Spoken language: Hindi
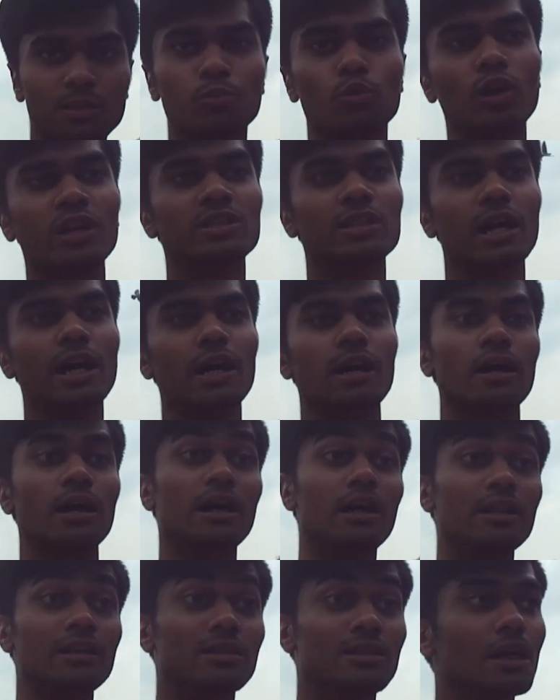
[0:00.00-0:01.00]
से पूरा जड़ा
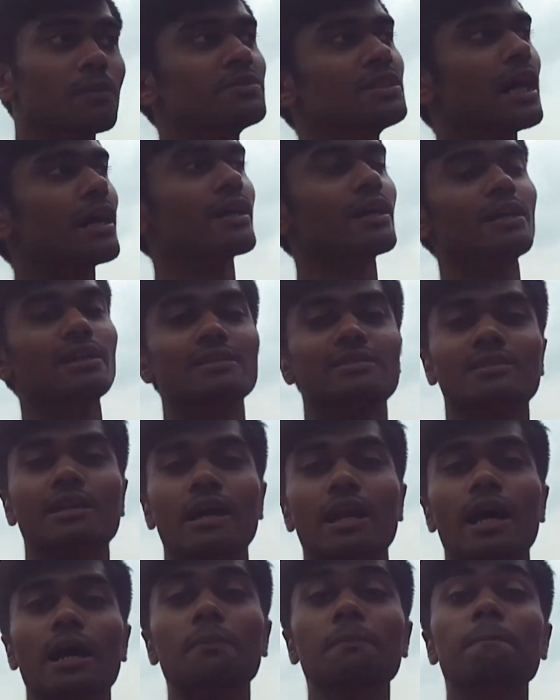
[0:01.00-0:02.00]
तब जाके
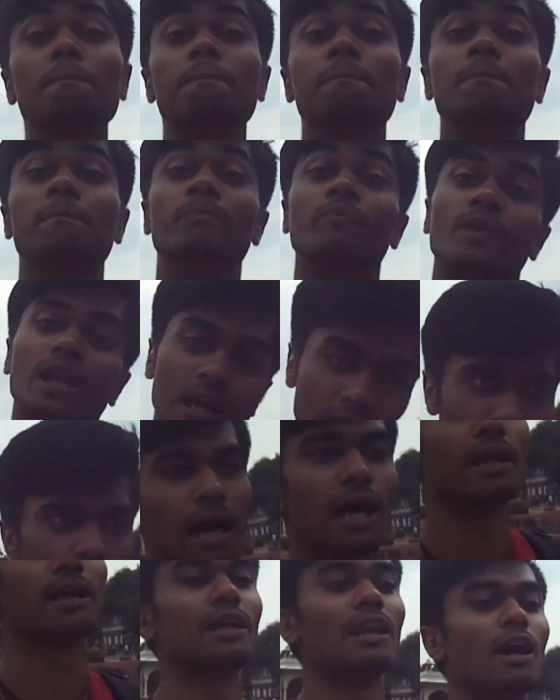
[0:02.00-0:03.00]
इसका नाम
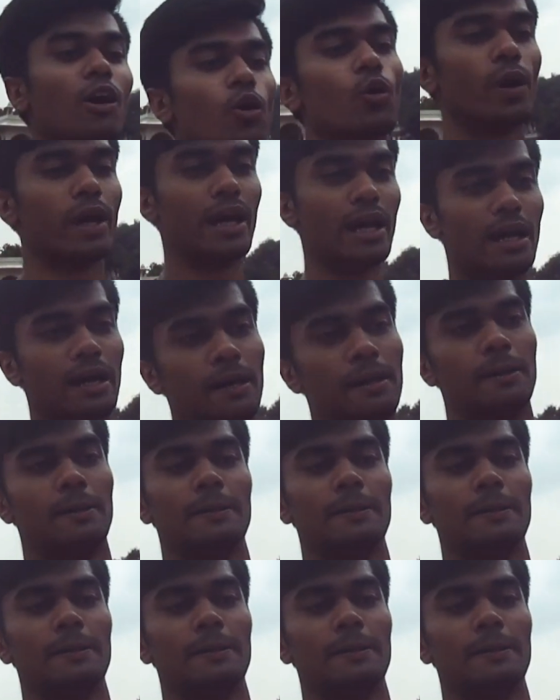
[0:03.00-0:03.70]
लाल किला हो गया